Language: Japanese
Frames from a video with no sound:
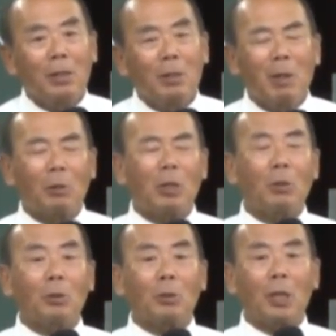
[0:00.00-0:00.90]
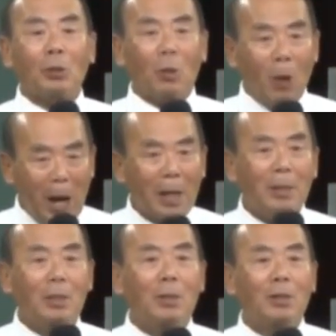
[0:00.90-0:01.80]
今の日本の天皇は
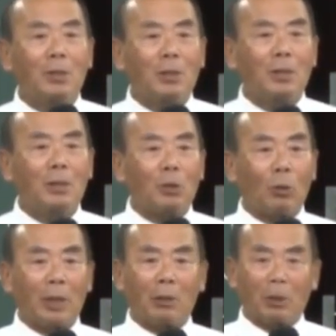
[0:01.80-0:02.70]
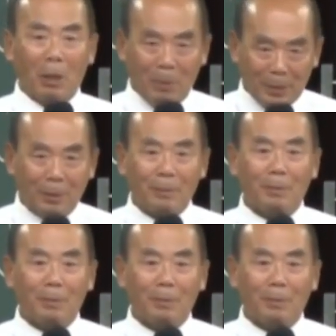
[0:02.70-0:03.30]
そこだけを食べます